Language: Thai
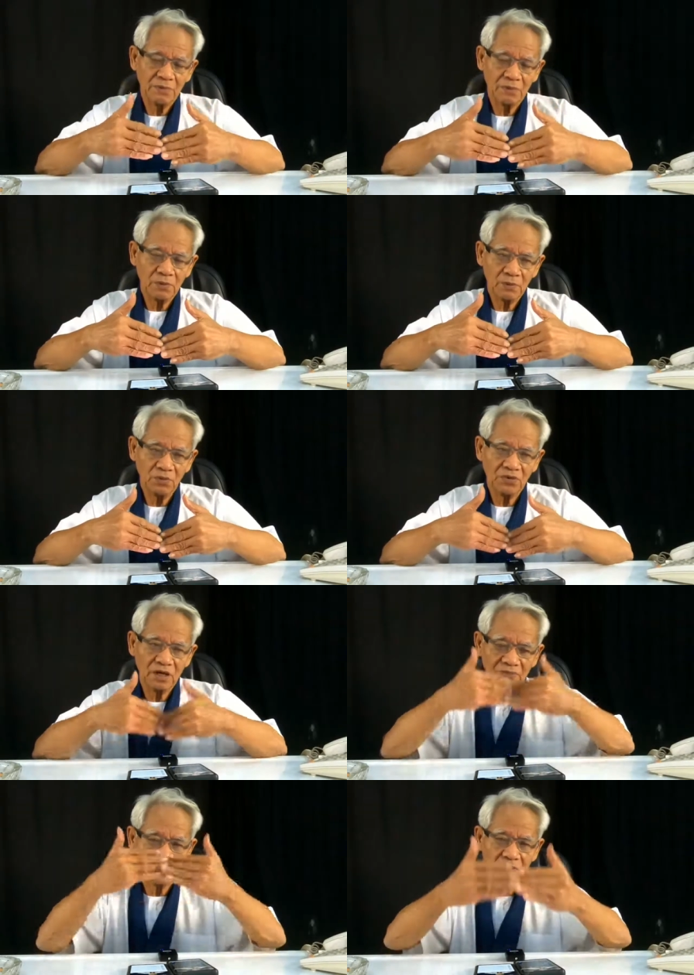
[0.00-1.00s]
ที่ลุง
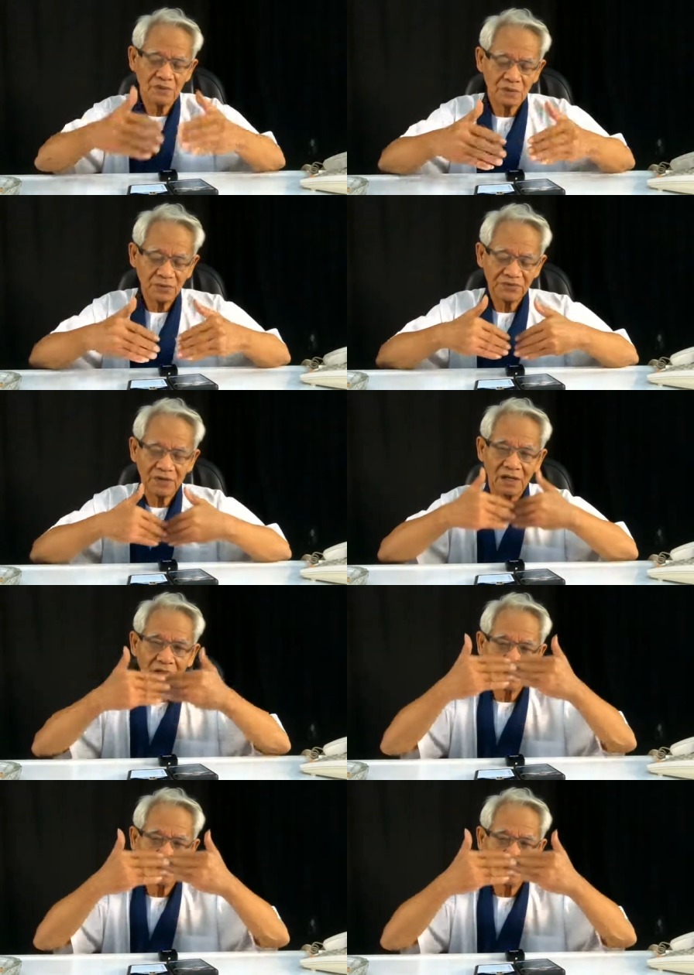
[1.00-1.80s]
นำเสนอคือภาษา